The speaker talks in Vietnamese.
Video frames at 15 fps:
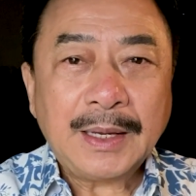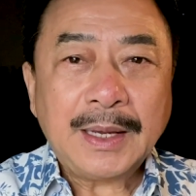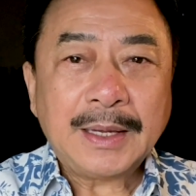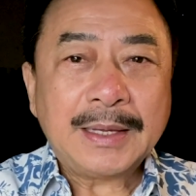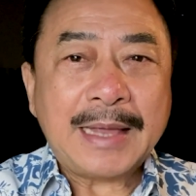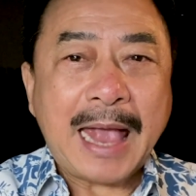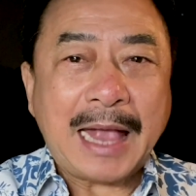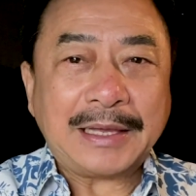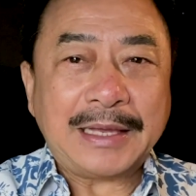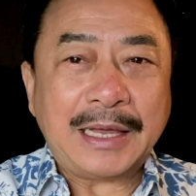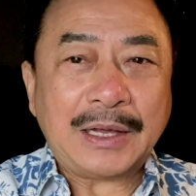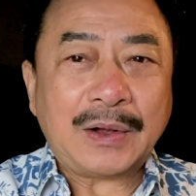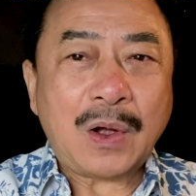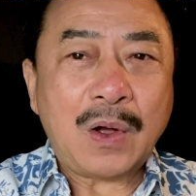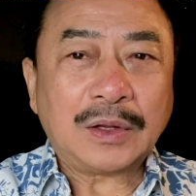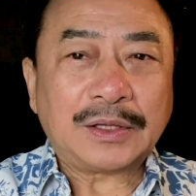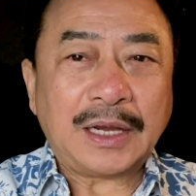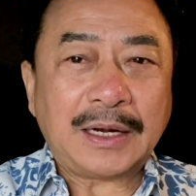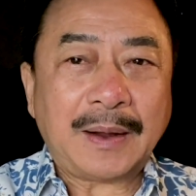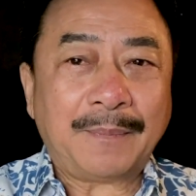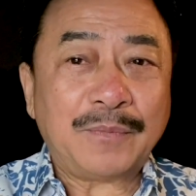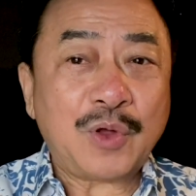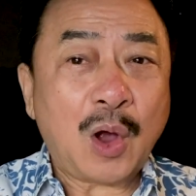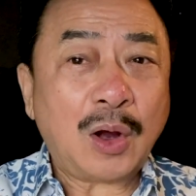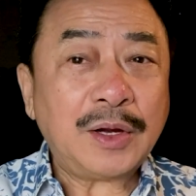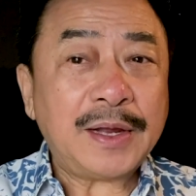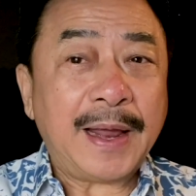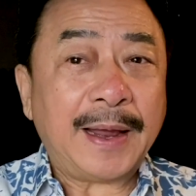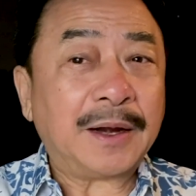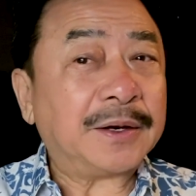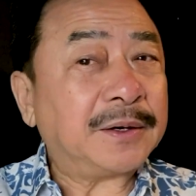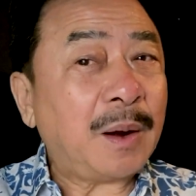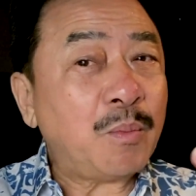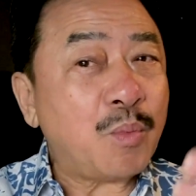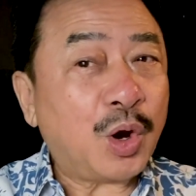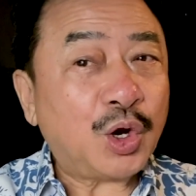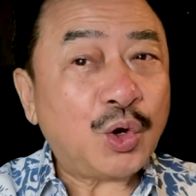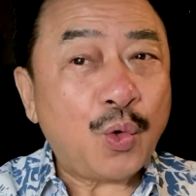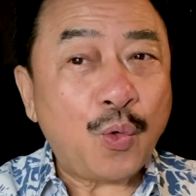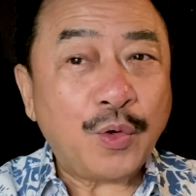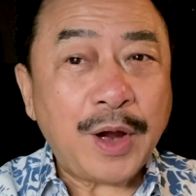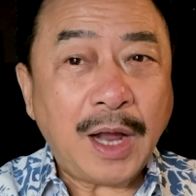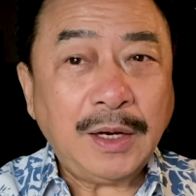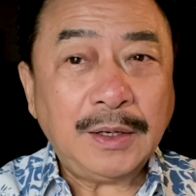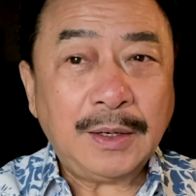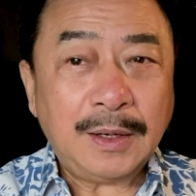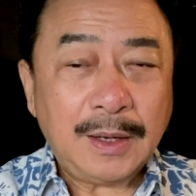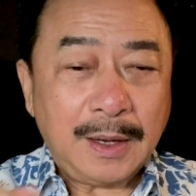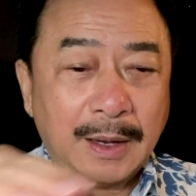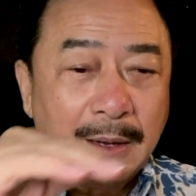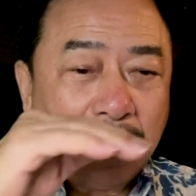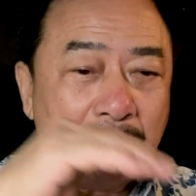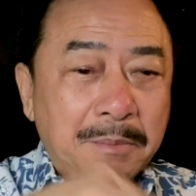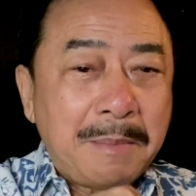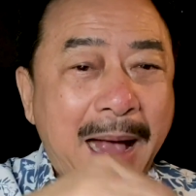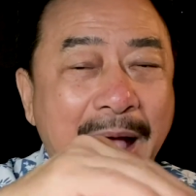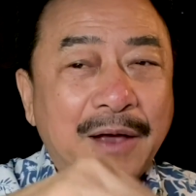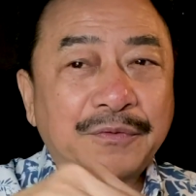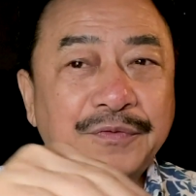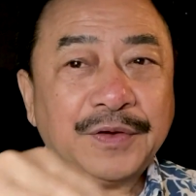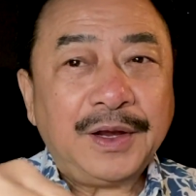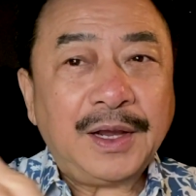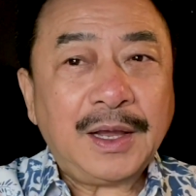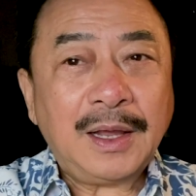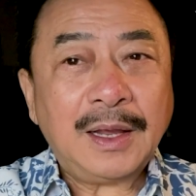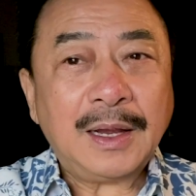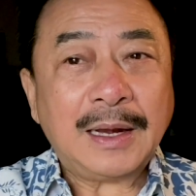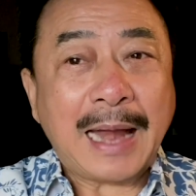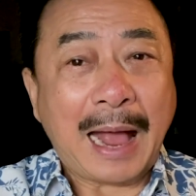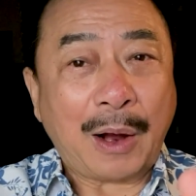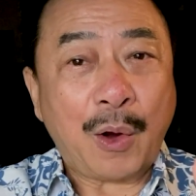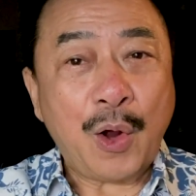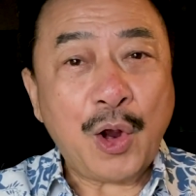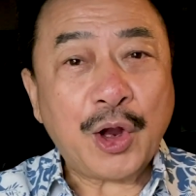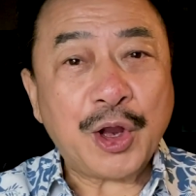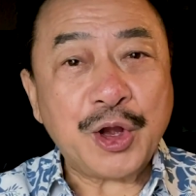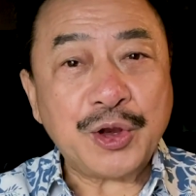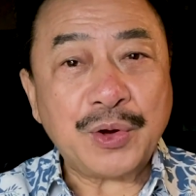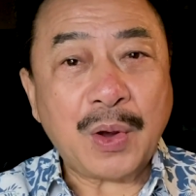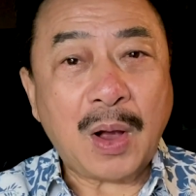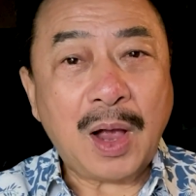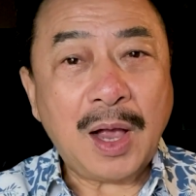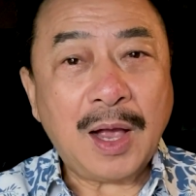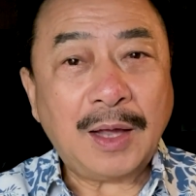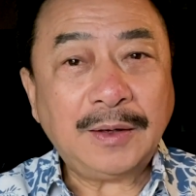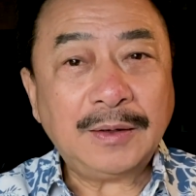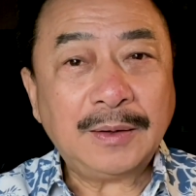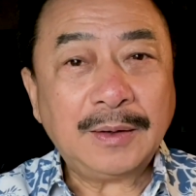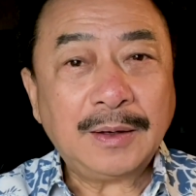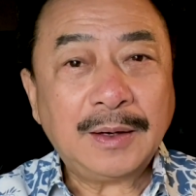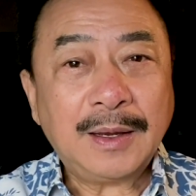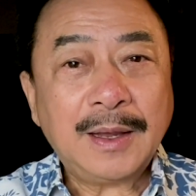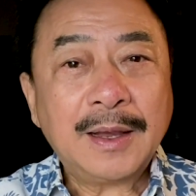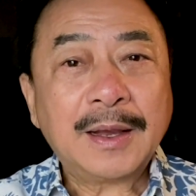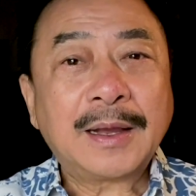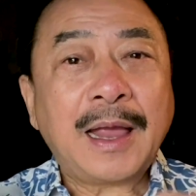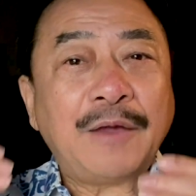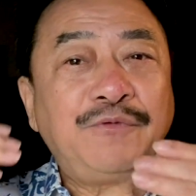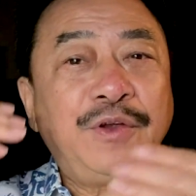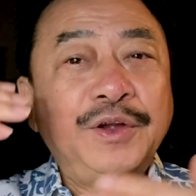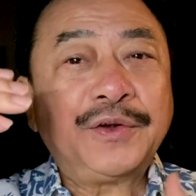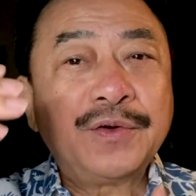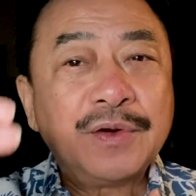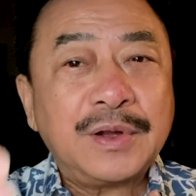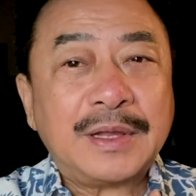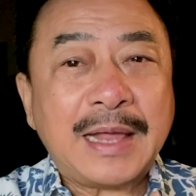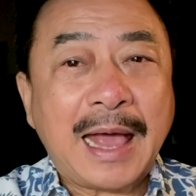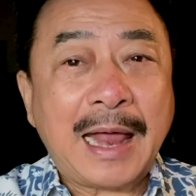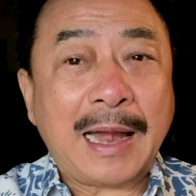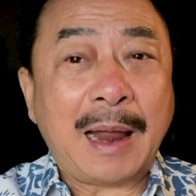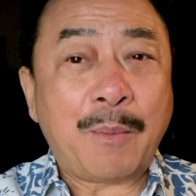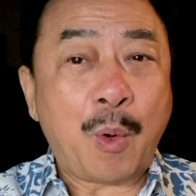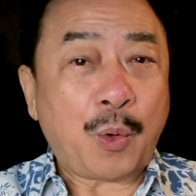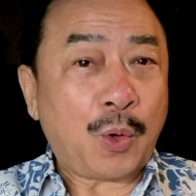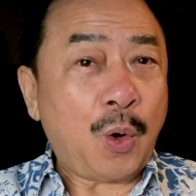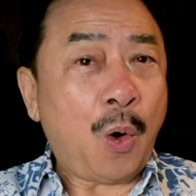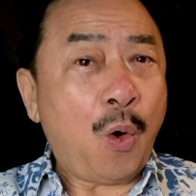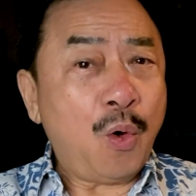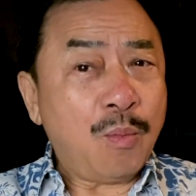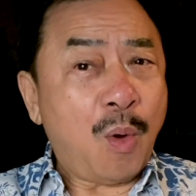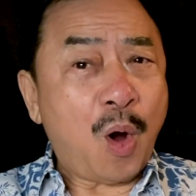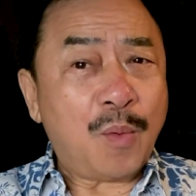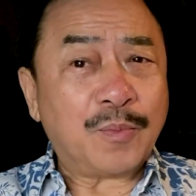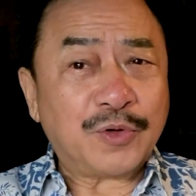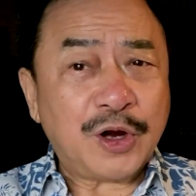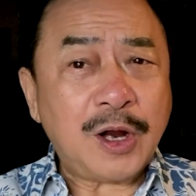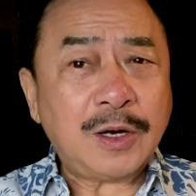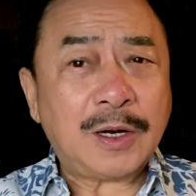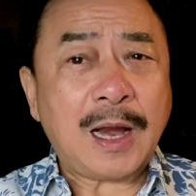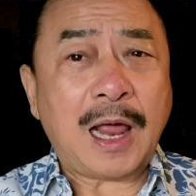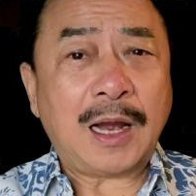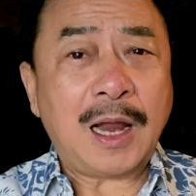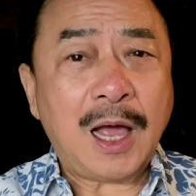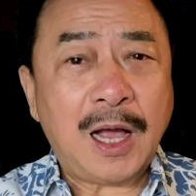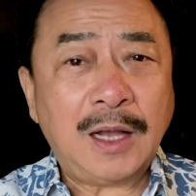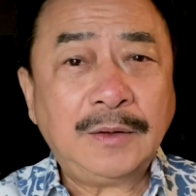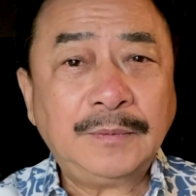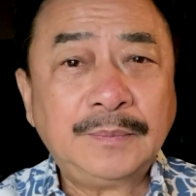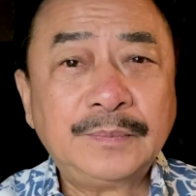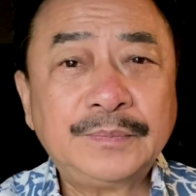nhà dì con thì nằm dọn dẹn trong một khu đất ba phía là có kinh nhỏ hết ngay phía trước nhà là một cái hố bom rất là lớn